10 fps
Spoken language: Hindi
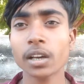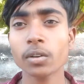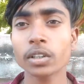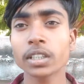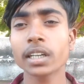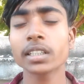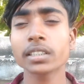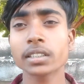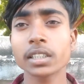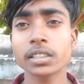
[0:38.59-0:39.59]
डाउनलोड कर
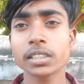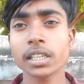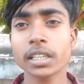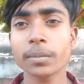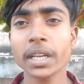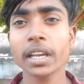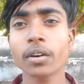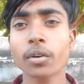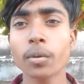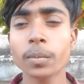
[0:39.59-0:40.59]
सकते हैं जैसा कि मैंने
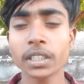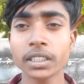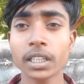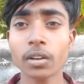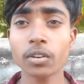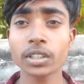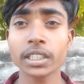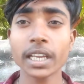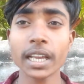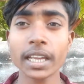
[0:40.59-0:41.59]
क्रोम पर से डाउनलोड
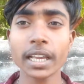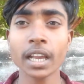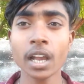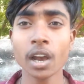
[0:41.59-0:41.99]
किया है